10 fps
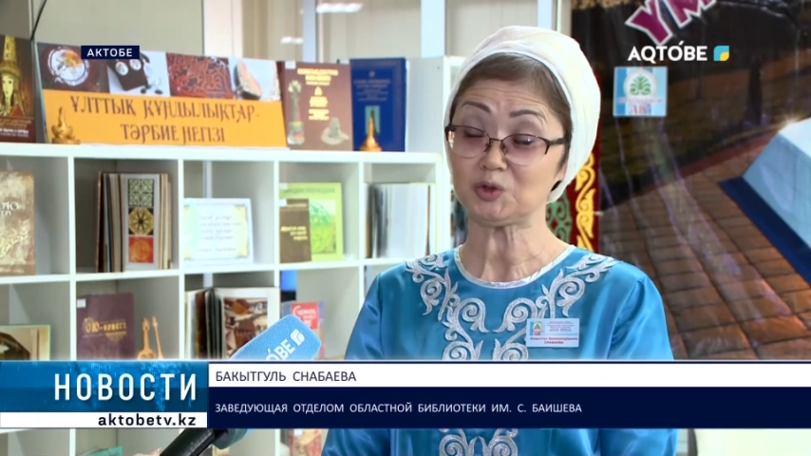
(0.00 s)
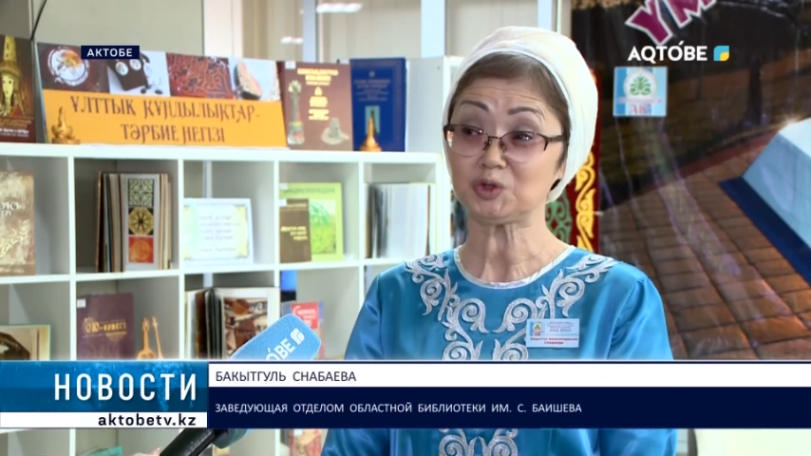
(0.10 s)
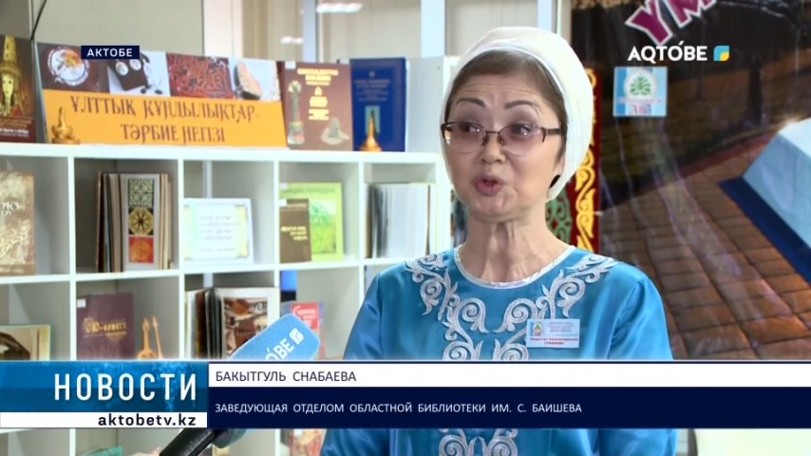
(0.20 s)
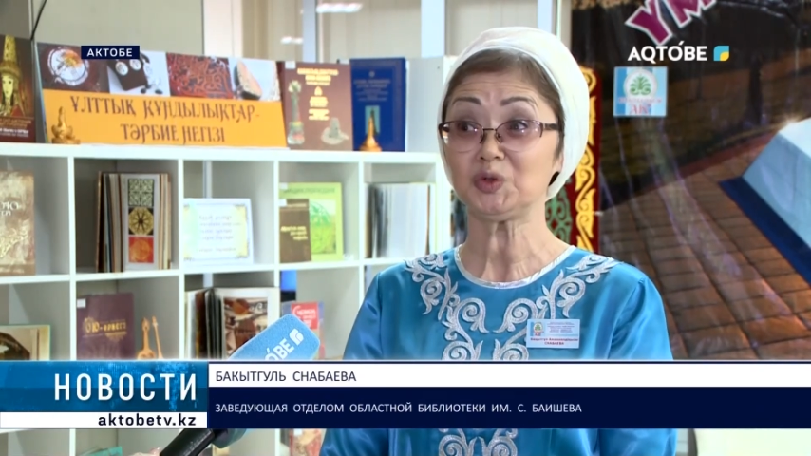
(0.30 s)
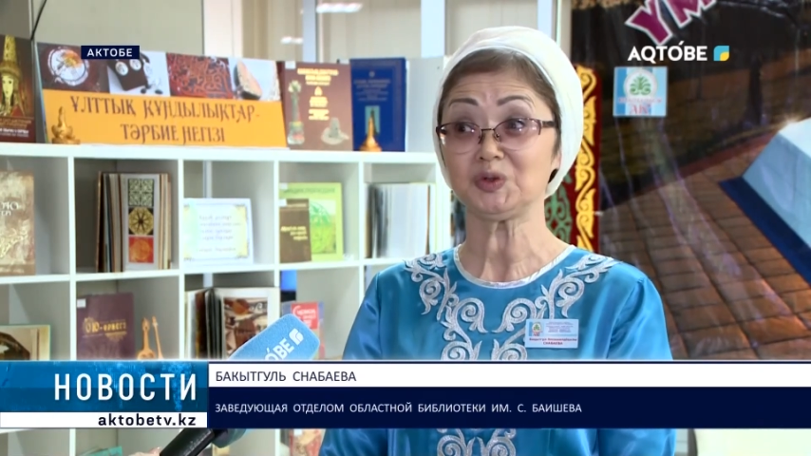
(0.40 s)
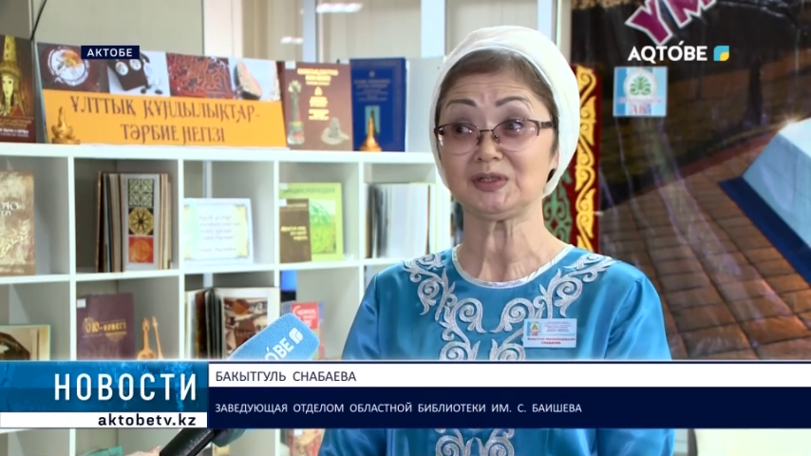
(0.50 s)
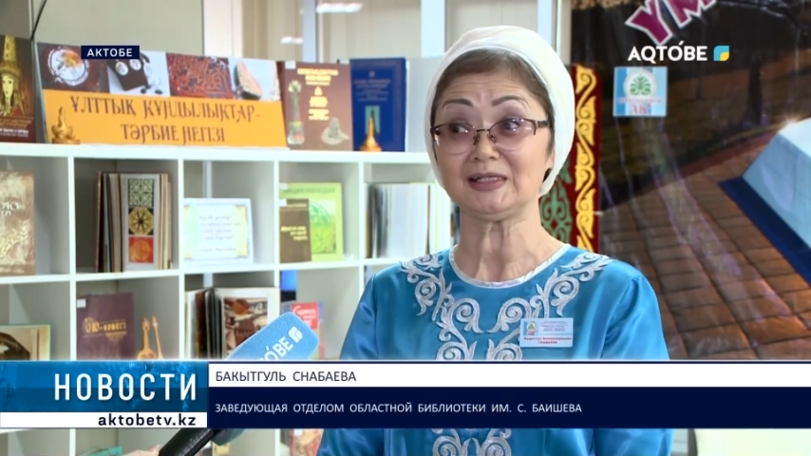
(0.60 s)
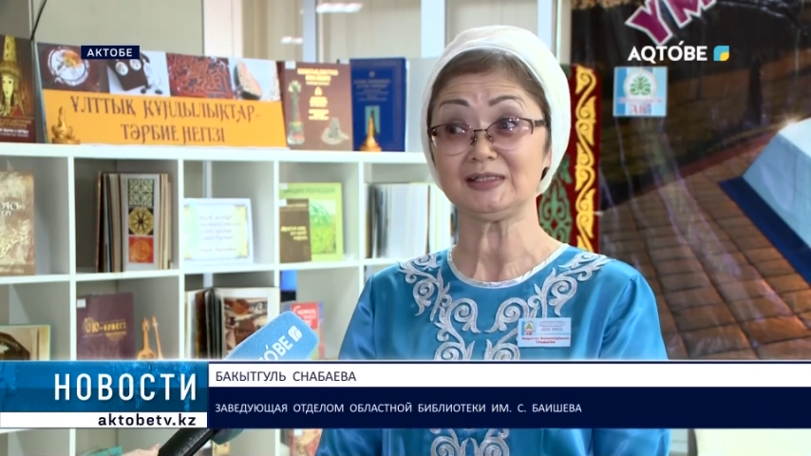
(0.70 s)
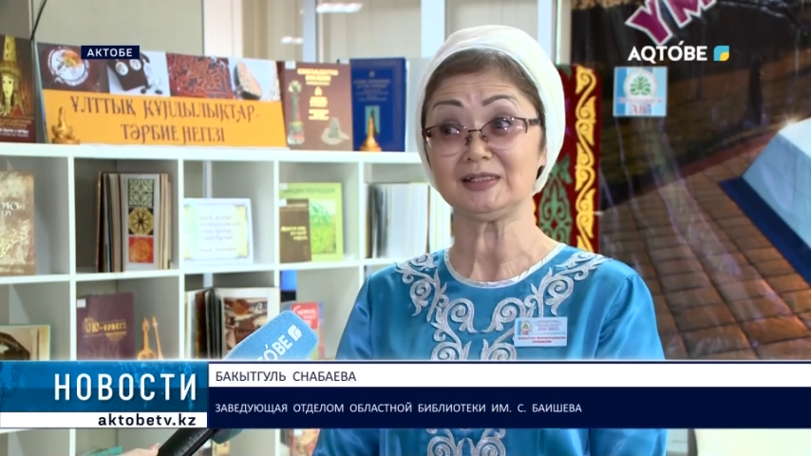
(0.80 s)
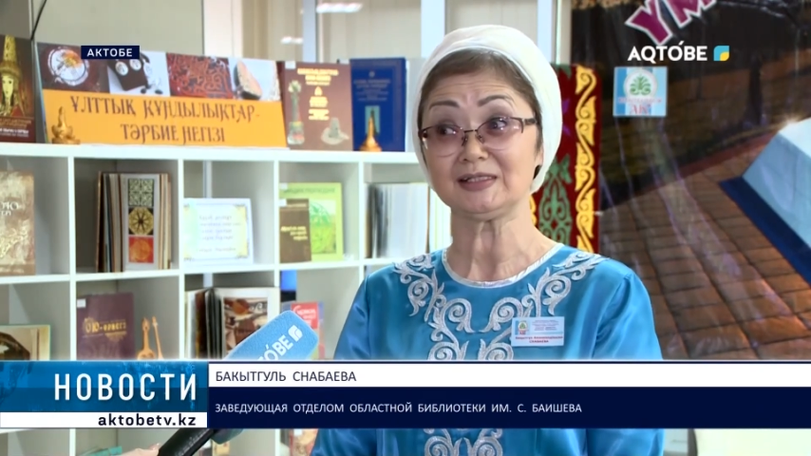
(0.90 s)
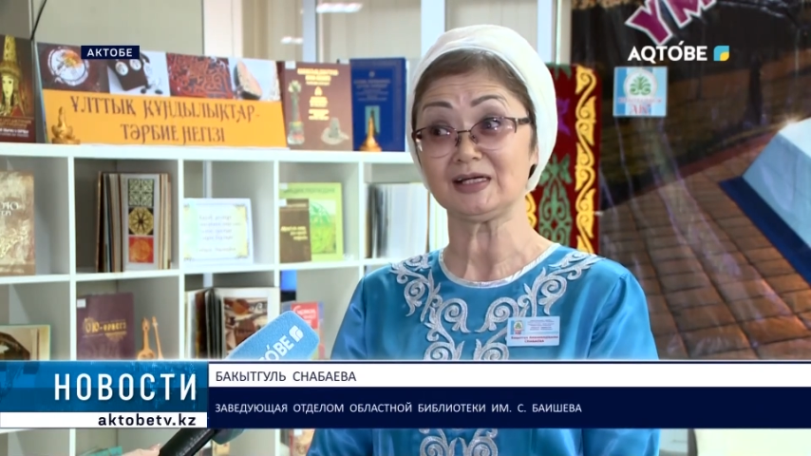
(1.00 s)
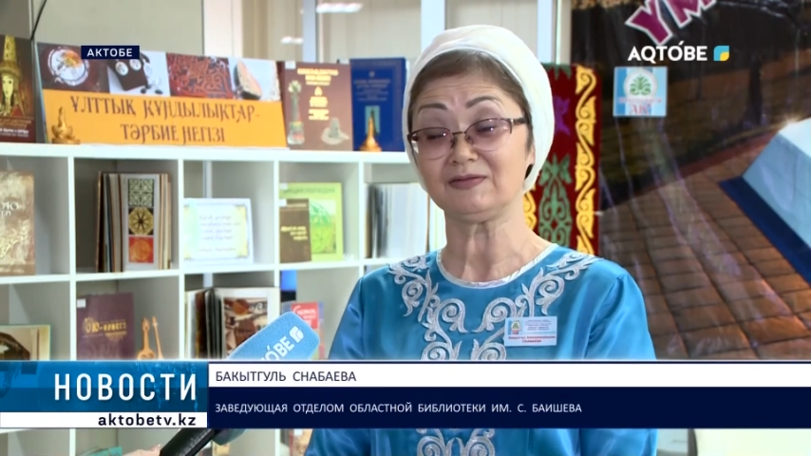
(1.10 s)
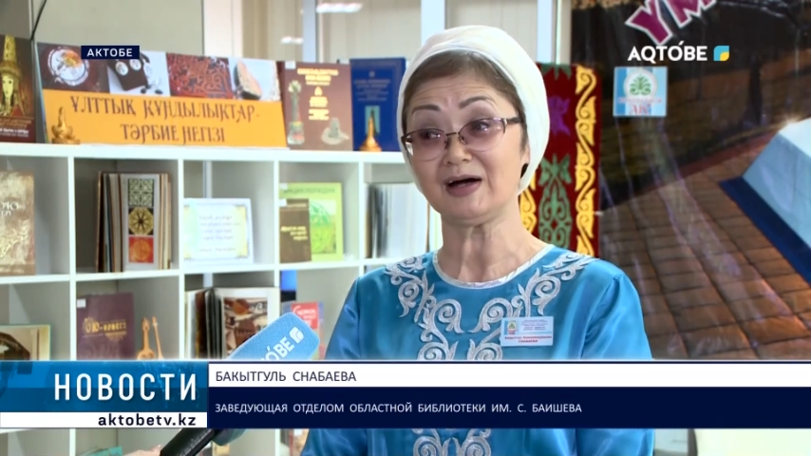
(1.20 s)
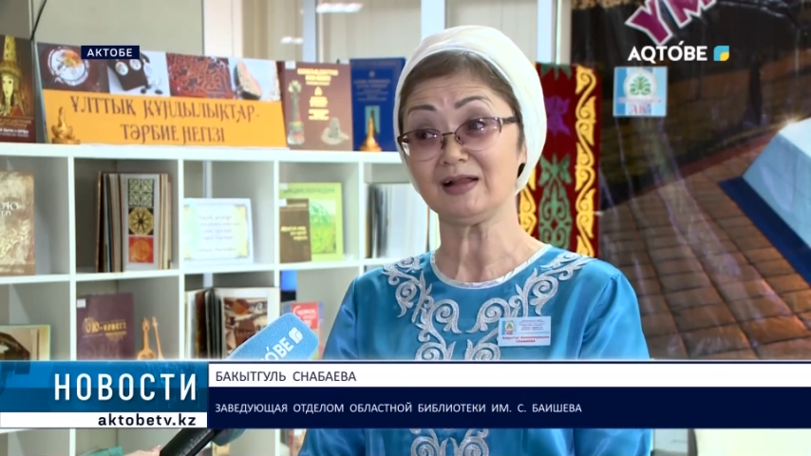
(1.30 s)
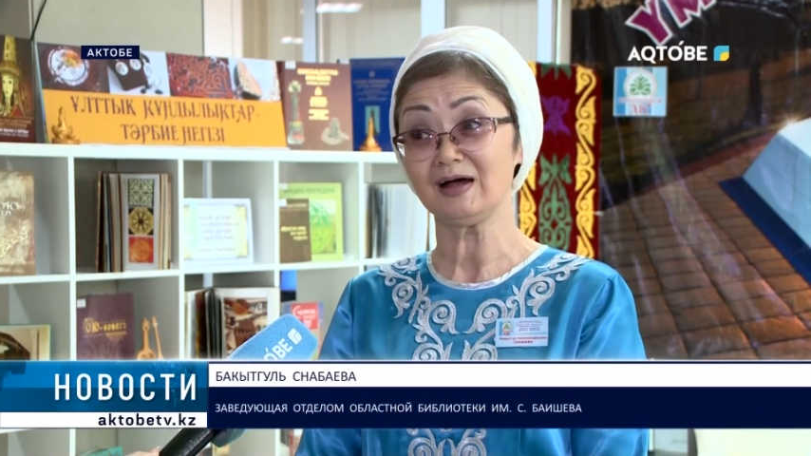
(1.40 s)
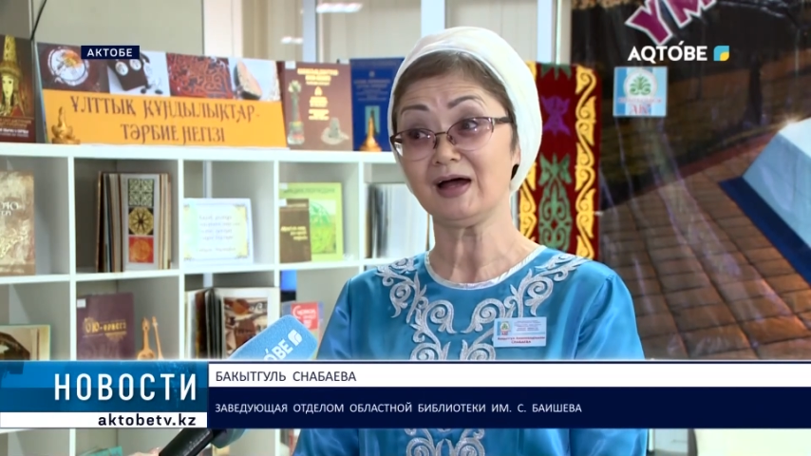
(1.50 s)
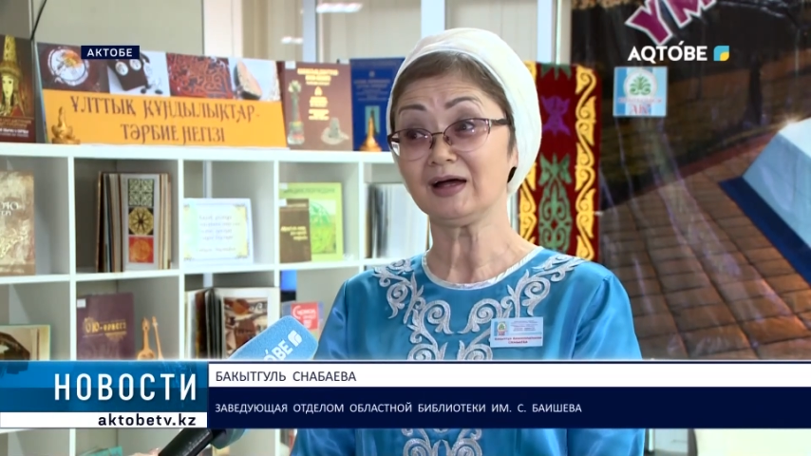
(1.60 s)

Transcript: что ее заинтересовало,